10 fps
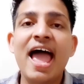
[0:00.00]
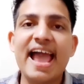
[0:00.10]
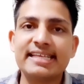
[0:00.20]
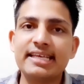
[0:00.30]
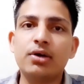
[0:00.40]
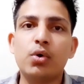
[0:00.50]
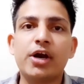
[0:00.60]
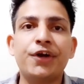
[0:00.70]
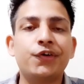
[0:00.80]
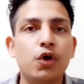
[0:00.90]
हेक्सा
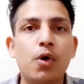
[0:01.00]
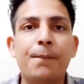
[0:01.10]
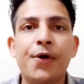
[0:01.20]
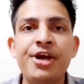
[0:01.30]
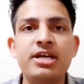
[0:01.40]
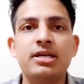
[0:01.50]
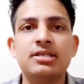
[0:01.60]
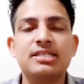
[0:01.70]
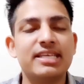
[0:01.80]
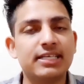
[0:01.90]
कोर का
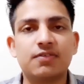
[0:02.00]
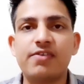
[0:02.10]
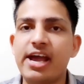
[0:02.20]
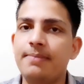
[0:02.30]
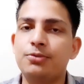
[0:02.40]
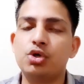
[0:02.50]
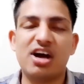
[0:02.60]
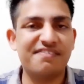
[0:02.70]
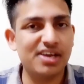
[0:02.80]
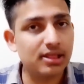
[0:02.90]
2.65 जो
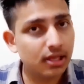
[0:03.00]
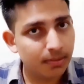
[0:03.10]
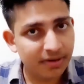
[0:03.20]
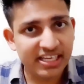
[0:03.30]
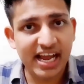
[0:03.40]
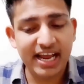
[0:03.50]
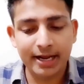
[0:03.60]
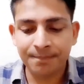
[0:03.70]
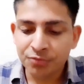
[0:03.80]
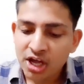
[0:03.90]
काफी हद तक बढ़िया
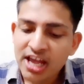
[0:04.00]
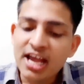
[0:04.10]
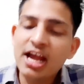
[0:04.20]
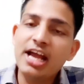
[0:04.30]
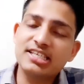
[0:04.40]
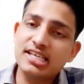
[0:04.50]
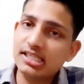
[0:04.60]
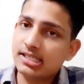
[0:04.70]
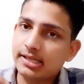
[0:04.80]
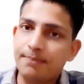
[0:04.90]
है इसके
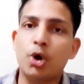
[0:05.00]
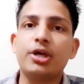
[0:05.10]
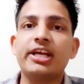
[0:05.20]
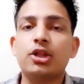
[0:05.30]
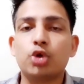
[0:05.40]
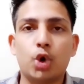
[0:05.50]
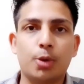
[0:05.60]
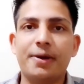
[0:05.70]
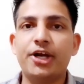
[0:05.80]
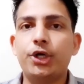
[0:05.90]
सपोर्ट के
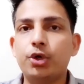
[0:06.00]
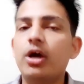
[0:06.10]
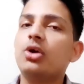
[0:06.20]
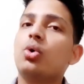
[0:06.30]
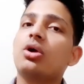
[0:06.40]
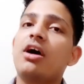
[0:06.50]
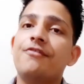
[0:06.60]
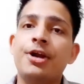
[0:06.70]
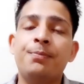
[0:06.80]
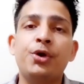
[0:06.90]
तौर पर ड्यूअल कोर
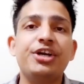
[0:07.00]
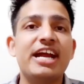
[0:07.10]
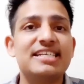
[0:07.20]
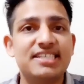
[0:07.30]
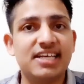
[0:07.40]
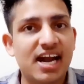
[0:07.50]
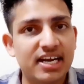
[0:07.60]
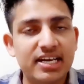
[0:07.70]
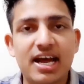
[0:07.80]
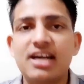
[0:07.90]
का 1.8 जीगा
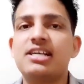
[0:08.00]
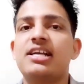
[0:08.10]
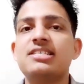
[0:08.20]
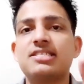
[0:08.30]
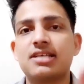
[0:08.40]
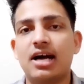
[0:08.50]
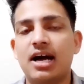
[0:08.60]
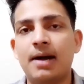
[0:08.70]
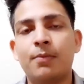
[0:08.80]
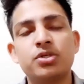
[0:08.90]
अल्टन्स
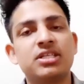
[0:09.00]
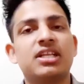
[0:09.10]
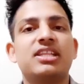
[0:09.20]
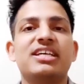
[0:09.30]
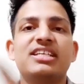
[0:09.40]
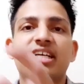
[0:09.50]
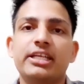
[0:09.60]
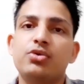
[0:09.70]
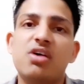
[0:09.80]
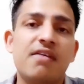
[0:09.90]
का उसके अंदर दिया जाता है जो